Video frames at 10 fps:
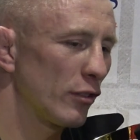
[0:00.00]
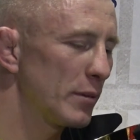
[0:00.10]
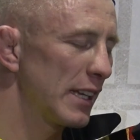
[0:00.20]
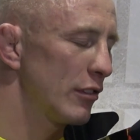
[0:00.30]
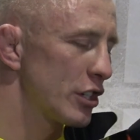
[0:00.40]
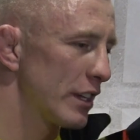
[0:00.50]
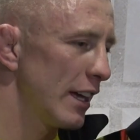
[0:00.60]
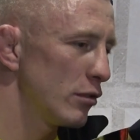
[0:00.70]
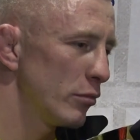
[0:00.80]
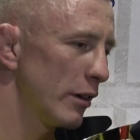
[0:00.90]
to w pytaniu na
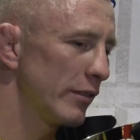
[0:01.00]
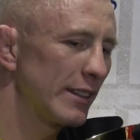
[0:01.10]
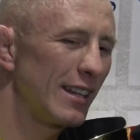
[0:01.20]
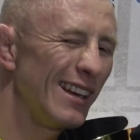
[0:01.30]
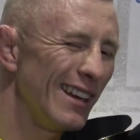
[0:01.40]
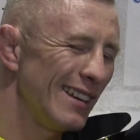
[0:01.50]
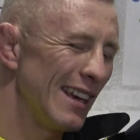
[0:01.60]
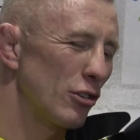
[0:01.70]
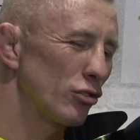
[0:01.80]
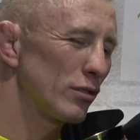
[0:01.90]
siadaniu byłem, więc
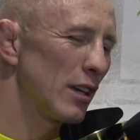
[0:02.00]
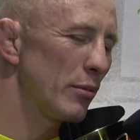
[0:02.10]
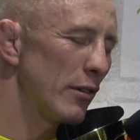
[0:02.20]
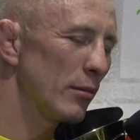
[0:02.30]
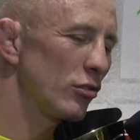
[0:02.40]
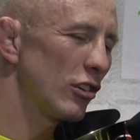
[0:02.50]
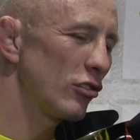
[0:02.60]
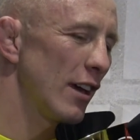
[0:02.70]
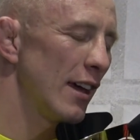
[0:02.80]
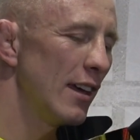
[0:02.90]
jakoś tutaj powiem Wam
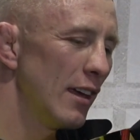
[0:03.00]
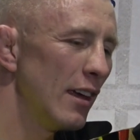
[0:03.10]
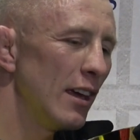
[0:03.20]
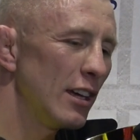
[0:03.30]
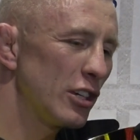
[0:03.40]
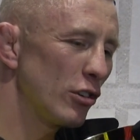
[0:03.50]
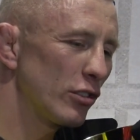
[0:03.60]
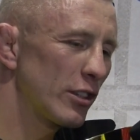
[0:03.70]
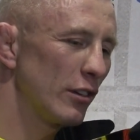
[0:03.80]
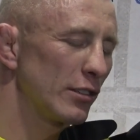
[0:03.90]
szczerze, jeśli
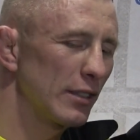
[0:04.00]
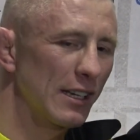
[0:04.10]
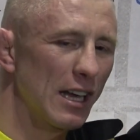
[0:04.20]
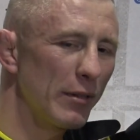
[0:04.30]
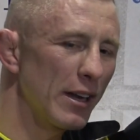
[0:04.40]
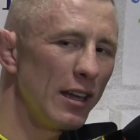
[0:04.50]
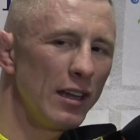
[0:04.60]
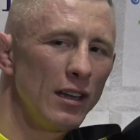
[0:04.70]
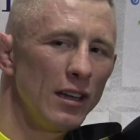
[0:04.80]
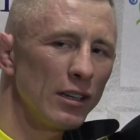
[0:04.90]
chodzi o stronę tutaj kamer,
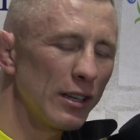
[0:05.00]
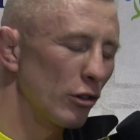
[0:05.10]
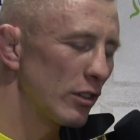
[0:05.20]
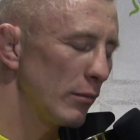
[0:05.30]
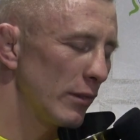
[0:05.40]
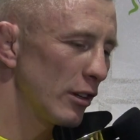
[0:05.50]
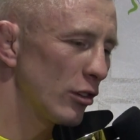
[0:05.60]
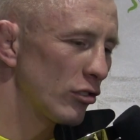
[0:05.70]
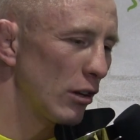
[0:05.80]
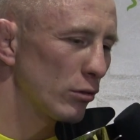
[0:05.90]
jakoś tam
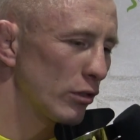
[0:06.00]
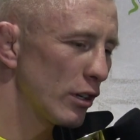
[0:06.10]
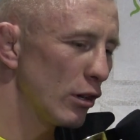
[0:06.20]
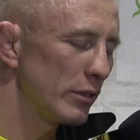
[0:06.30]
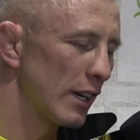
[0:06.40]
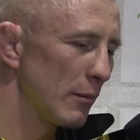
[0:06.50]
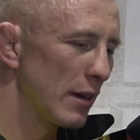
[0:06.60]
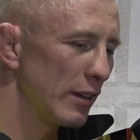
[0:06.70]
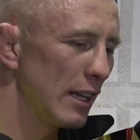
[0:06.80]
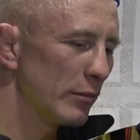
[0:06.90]
e, szału to nie robi tak
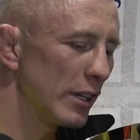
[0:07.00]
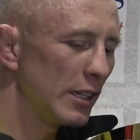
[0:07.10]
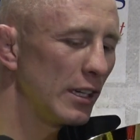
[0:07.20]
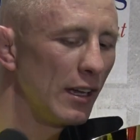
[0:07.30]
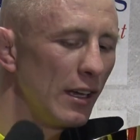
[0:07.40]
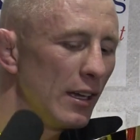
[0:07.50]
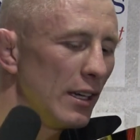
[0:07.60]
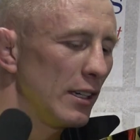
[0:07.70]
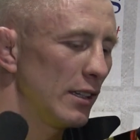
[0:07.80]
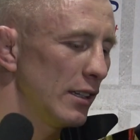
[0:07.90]
naprawdę na mnie i,
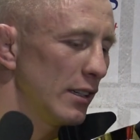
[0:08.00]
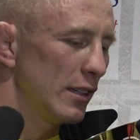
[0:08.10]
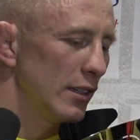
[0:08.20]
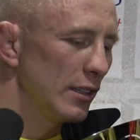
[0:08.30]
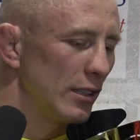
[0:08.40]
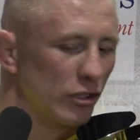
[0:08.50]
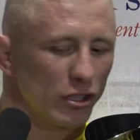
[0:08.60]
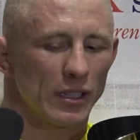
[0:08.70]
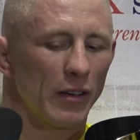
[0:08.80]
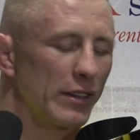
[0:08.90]
i, i
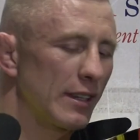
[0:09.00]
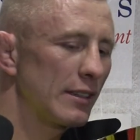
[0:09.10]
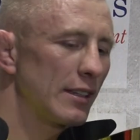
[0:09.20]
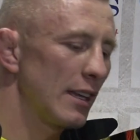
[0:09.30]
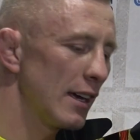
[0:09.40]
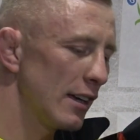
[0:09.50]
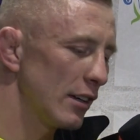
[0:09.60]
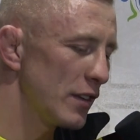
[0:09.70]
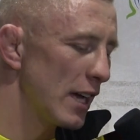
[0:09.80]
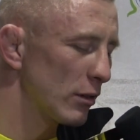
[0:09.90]
ci nawet te, te
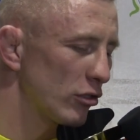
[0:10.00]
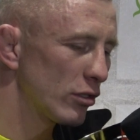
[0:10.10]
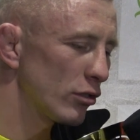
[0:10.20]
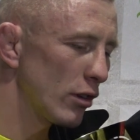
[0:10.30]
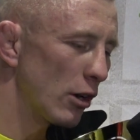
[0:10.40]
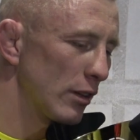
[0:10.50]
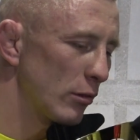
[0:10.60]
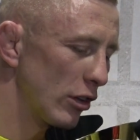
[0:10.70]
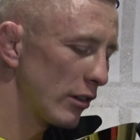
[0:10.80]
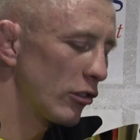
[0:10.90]
światła czy coś to jakoś
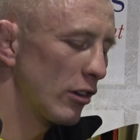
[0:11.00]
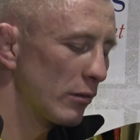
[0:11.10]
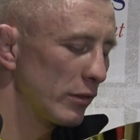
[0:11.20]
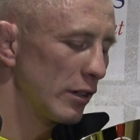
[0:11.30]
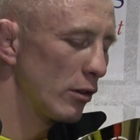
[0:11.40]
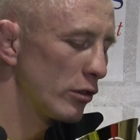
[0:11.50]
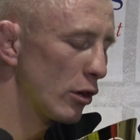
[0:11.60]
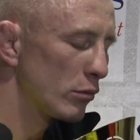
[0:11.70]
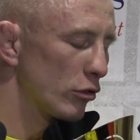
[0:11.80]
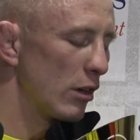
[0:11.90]
tam też tak nie,
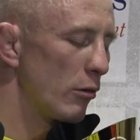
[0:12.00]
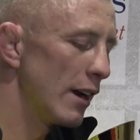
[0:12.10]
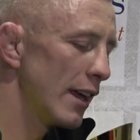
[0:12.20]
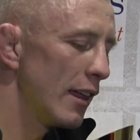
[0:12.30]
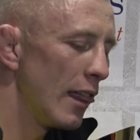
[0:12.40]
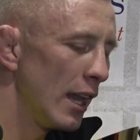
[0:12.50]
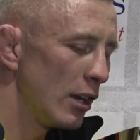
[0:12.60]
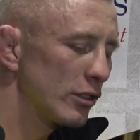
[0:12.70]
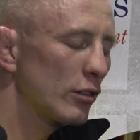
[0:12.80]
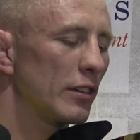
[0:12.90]
nie robi to szału, ale
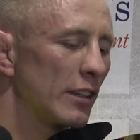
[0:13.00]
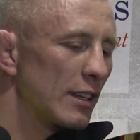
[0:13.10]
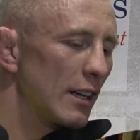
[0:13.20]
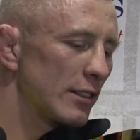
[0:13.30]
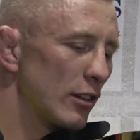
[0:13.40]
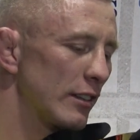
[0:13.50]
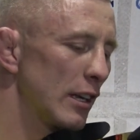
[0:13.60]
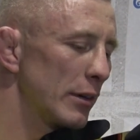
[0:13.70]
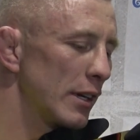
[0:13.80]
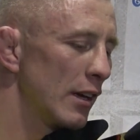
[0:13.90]
no co, jest teraz coraz
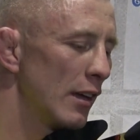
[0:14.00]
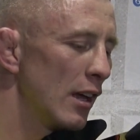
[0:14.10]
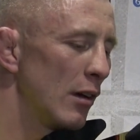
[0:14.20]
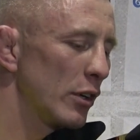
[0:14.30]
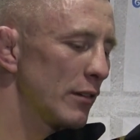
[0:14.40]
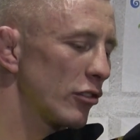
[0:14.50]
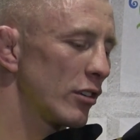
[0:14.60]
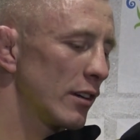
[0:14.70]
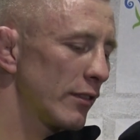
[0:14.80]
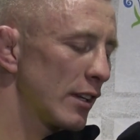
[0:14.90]
lepiej,
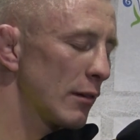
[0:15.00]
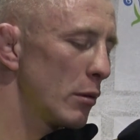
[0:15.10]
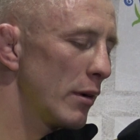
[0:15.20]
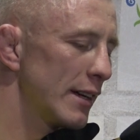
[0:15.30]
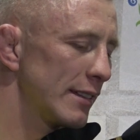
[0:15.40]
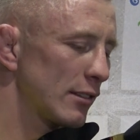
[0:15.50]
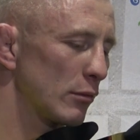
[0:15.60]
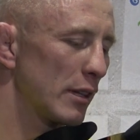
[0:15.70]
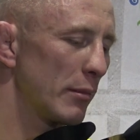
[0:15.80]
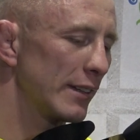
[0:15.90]
ponieważ e, w tym MMA jest,
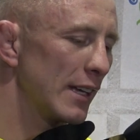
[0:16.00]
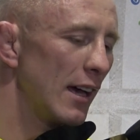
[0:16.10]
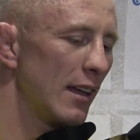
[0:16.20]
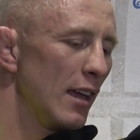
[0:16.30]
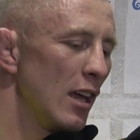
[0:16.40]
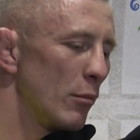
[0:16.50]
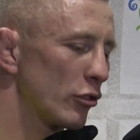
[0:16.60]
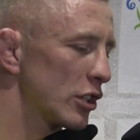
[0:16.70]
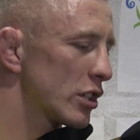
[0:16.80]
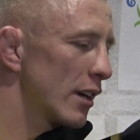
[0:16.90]
są te media,
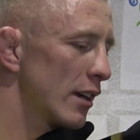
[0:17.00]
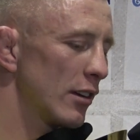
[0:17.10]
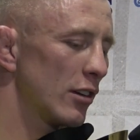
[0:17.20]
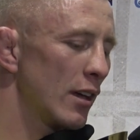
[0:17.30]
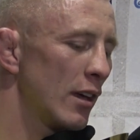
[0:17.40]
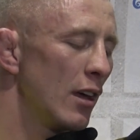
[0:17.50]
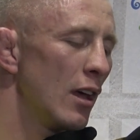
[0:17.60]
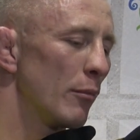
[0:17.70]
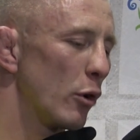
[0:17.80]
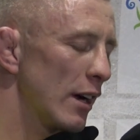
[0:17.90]
można się e,
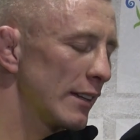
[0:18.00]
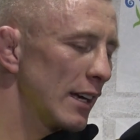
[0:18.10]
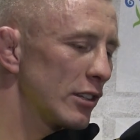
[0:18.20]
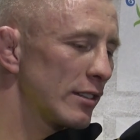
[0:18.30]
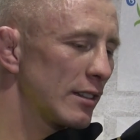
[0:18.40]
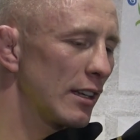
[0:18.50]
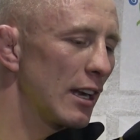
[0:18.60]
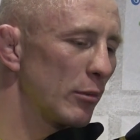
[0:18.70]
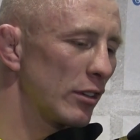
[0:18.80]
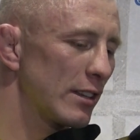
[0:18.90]
pokazać z
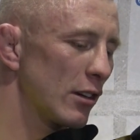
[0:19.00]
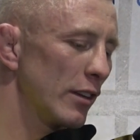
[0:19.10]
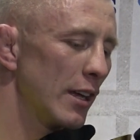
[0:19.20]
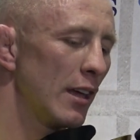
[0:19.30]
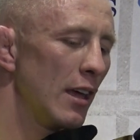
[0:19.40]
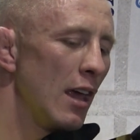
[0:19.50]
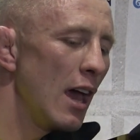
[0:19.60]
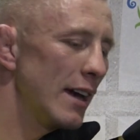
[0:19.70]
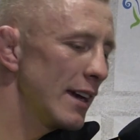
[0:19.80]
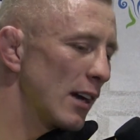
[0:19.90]
lepszej strony,
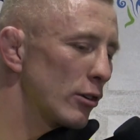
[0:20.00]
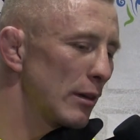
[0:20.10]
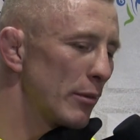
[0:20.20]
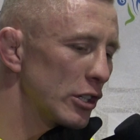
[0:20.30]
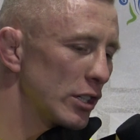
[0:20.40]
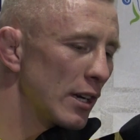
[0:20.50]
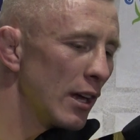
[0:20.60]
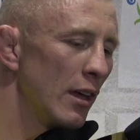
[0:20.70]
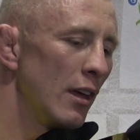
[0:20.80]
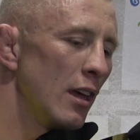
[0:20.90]
a ja jako zapaśnik
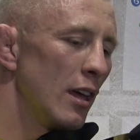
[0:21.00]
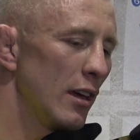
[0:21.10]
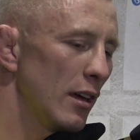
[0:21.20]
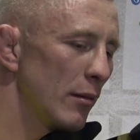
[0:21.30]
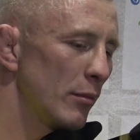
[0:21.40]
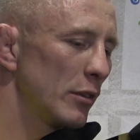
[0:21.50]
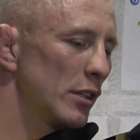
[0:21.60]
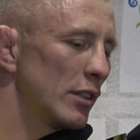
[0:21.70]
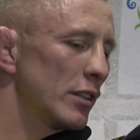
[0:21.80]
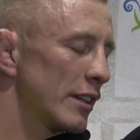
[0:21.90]
E,
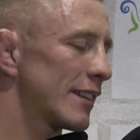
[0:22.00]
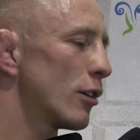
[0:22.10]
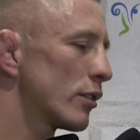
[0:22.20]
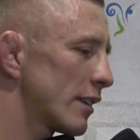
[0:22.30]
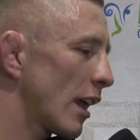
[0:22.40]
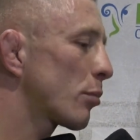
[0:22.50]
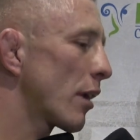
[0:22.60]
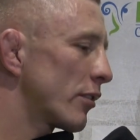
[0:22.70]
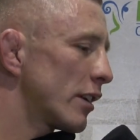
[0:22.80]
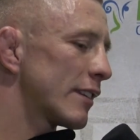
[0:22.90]
i nie znają,
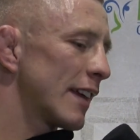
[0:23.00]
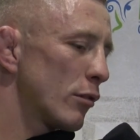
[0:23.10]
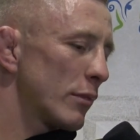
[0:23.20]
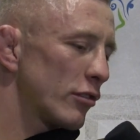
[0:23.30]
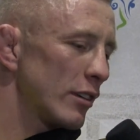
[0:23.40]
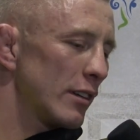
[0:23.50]
naprawdę nie znają mnie